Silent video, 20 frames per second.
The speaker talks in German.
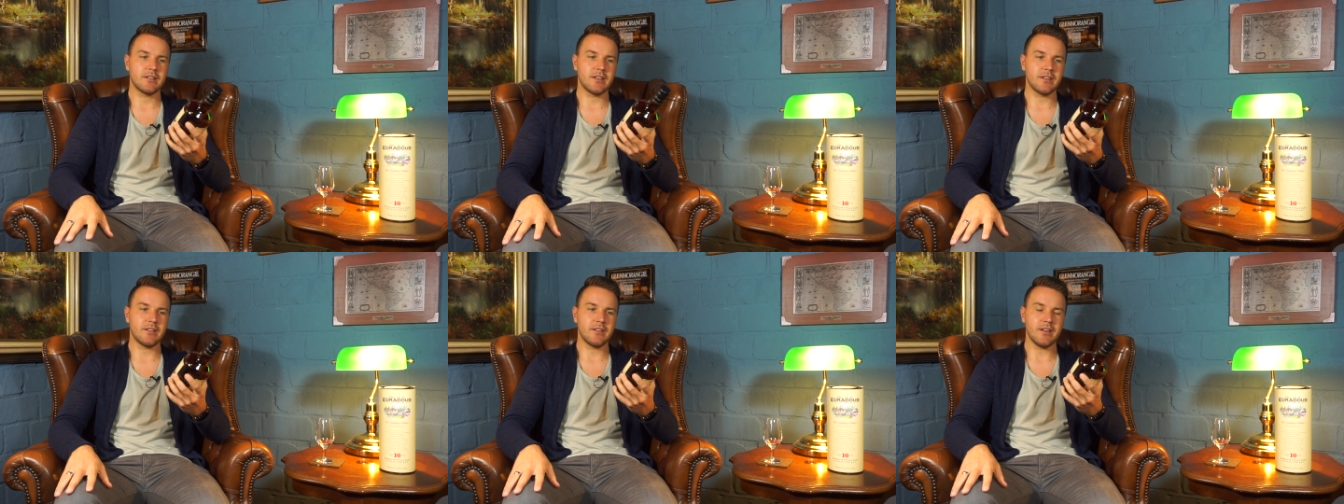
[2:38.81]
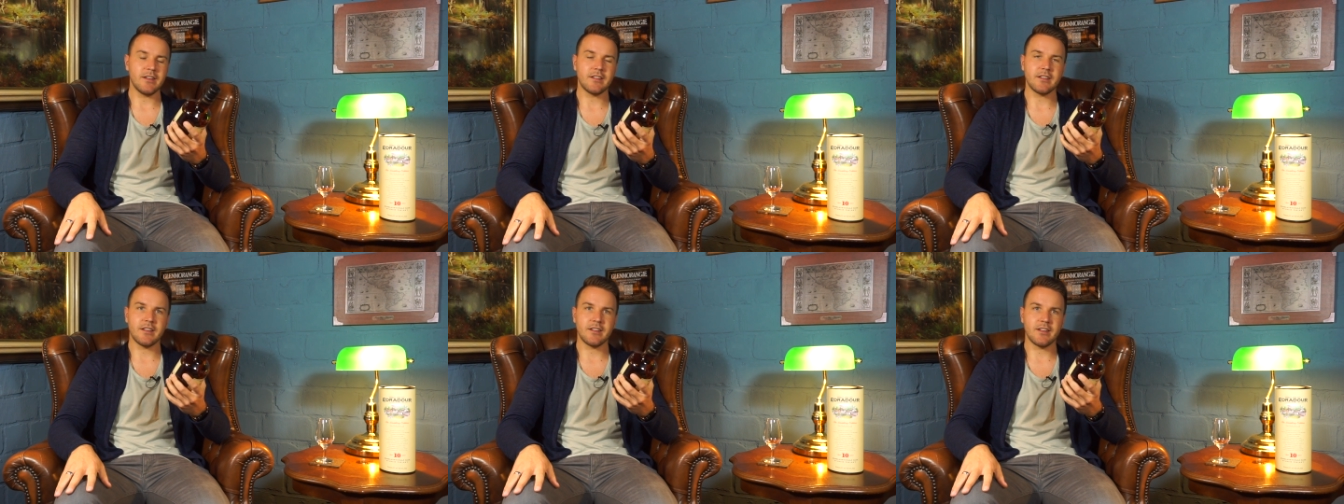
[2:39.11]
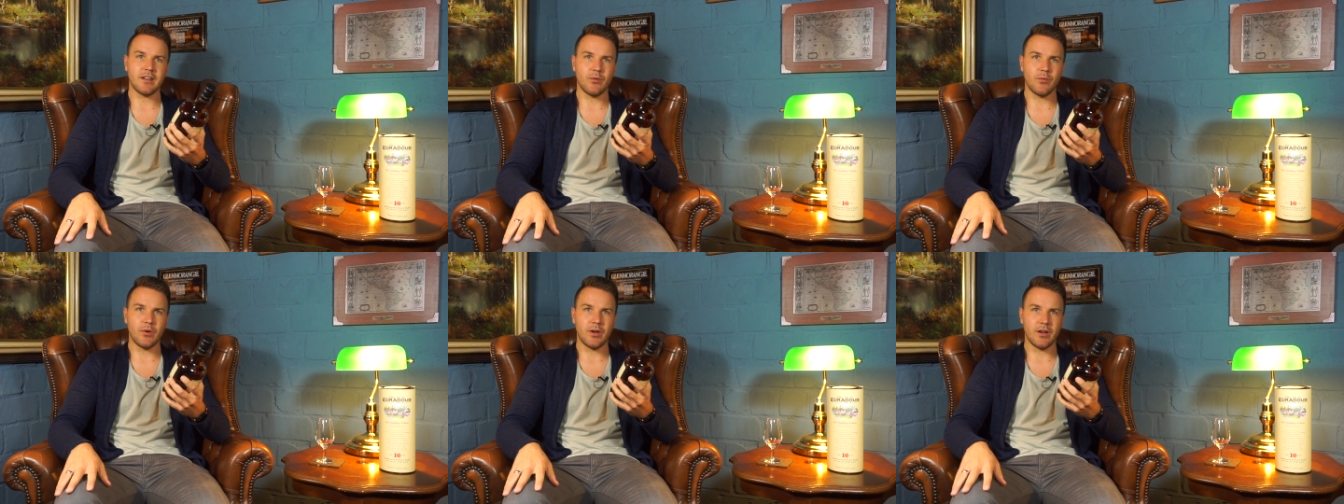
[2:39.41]
dass
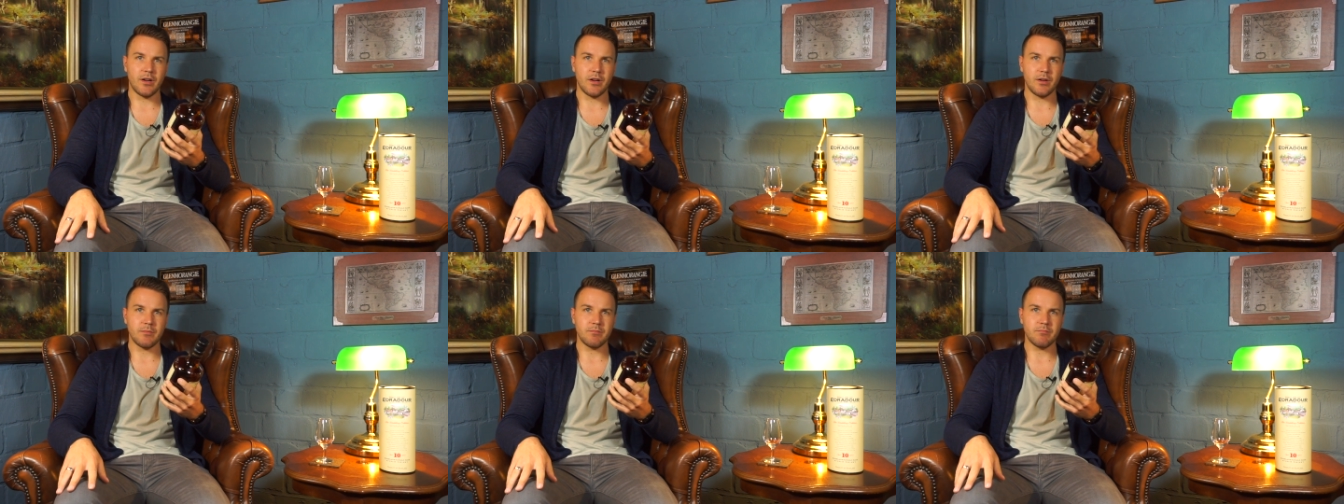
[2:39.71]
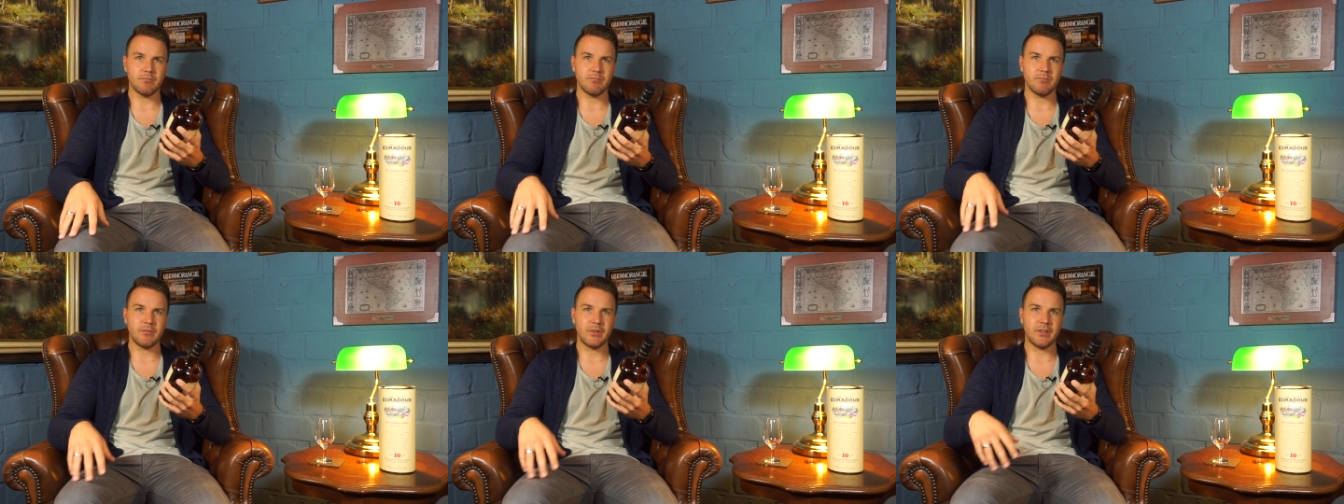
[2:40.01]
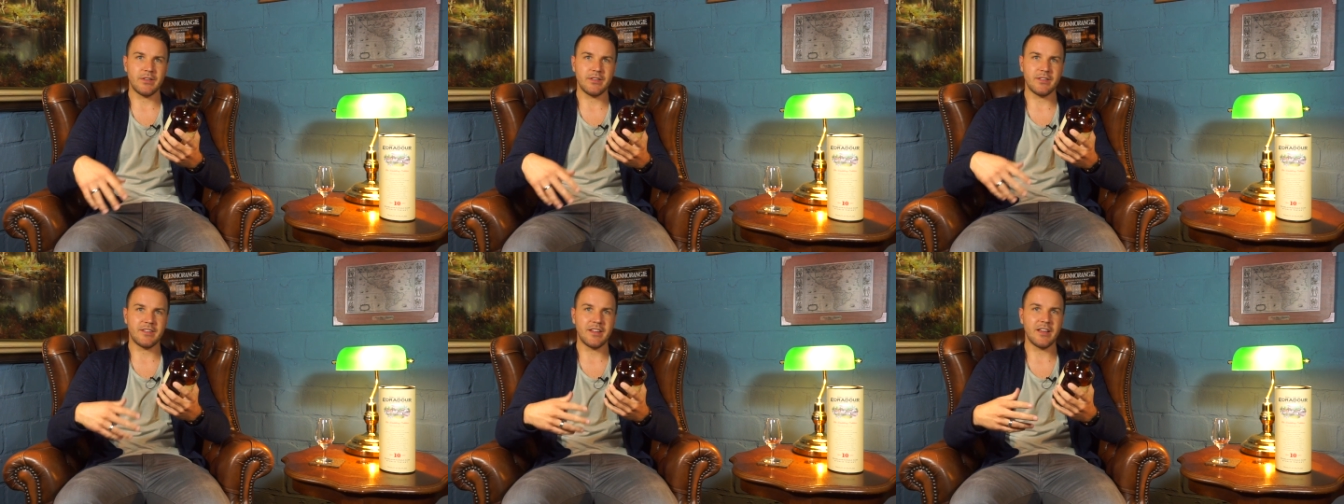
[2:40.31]
Edradauer
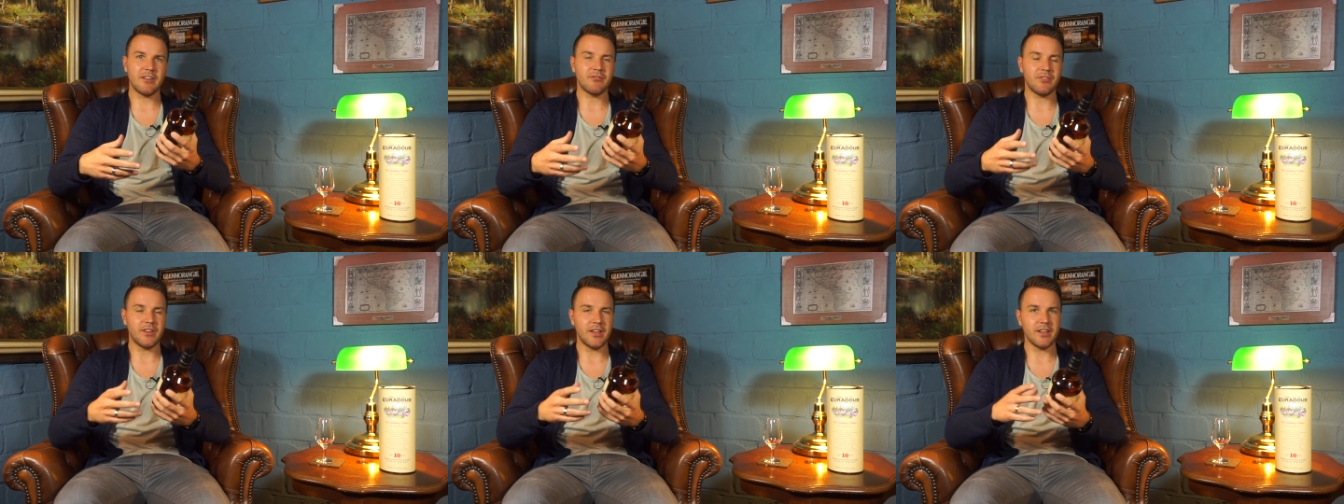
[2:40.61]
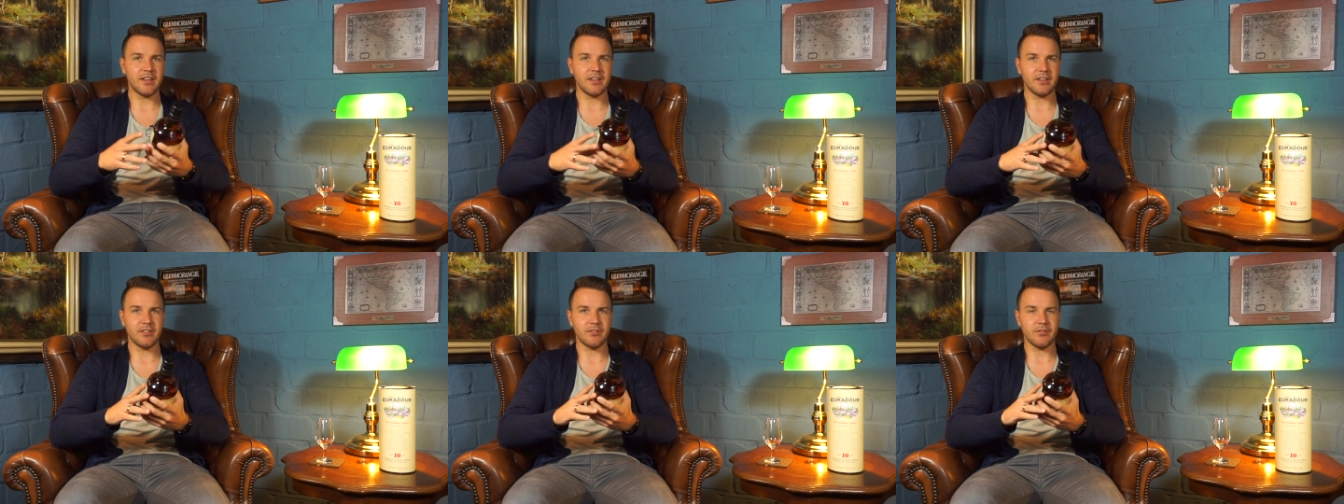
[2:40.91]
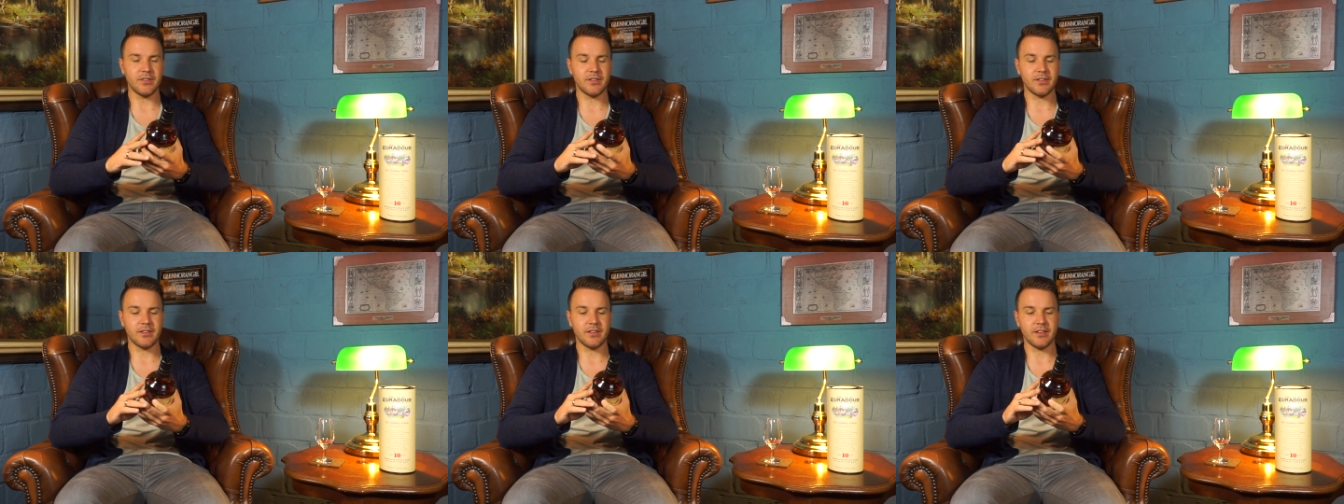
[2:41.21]
sehr
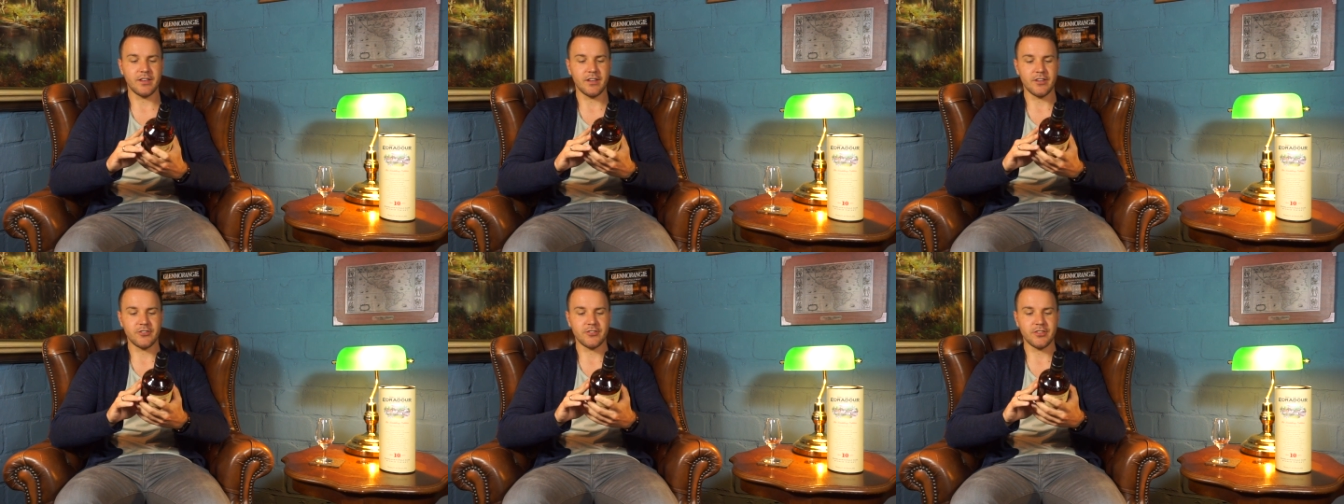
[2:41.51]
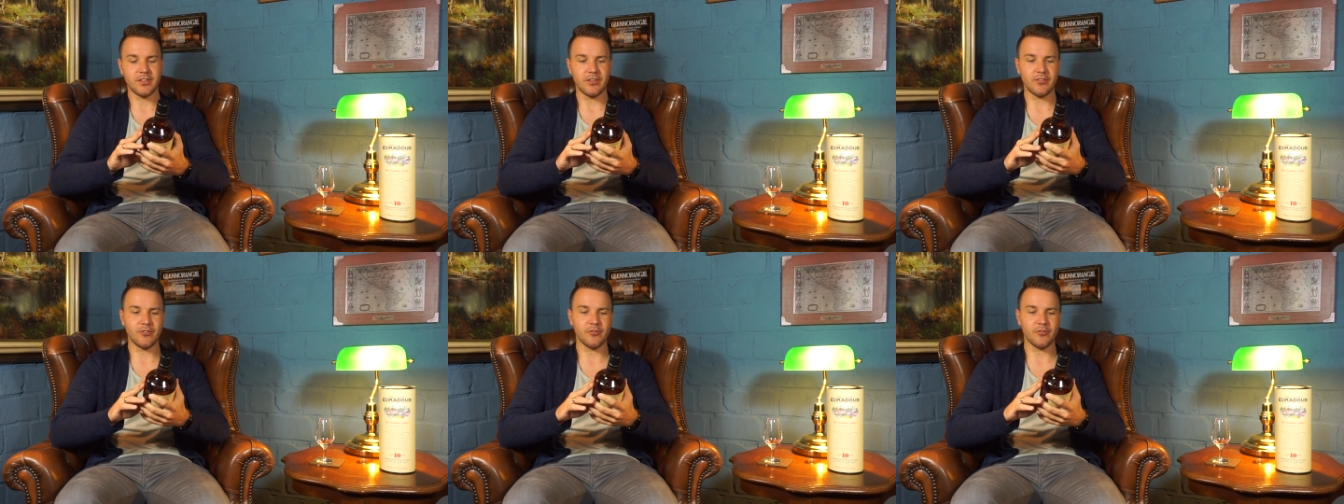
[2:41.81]
wenig Whisky herstellt.